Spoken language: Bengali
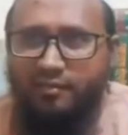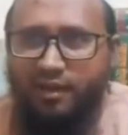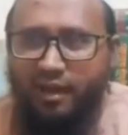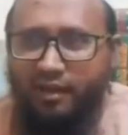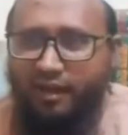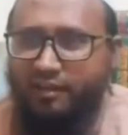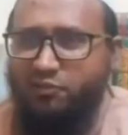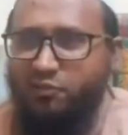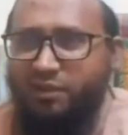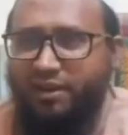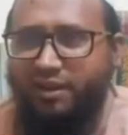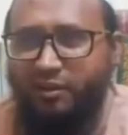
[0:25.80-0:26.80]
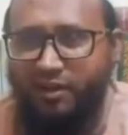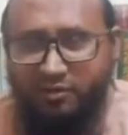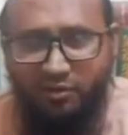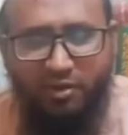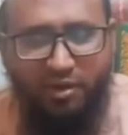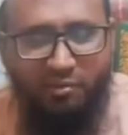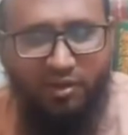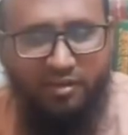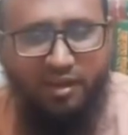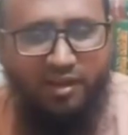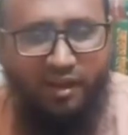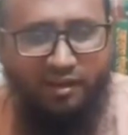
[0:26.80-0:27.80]
আর কাজের সুবাদে অনেক সময়
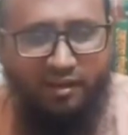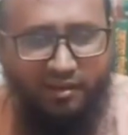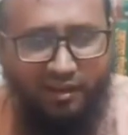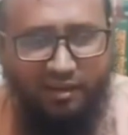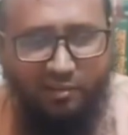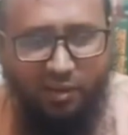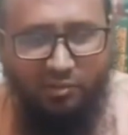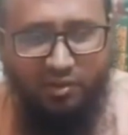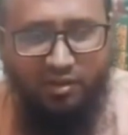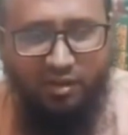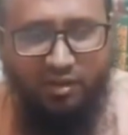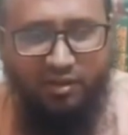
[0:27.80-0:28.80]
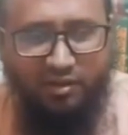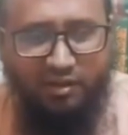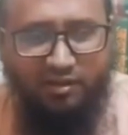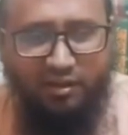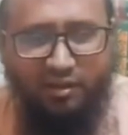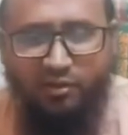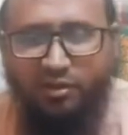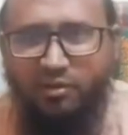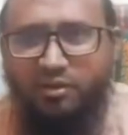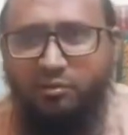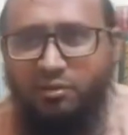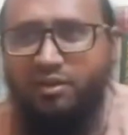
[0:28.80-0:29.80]
বাসায় নারীরা থাকে মা বোনরা থাকে তাদের সাথে
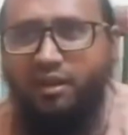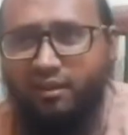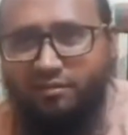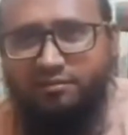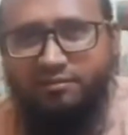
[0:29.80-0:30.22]
কথাবার্তা বলতে হয়